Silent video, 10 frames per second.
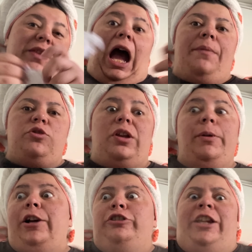Ah, sorry por
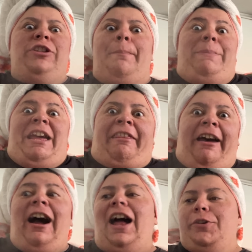el contenido tan mierda.
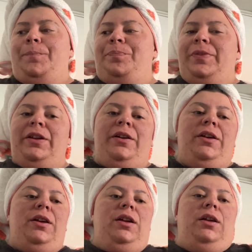Ah, no.
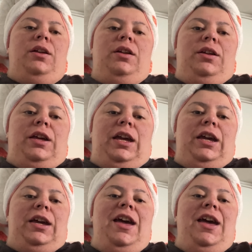Eh,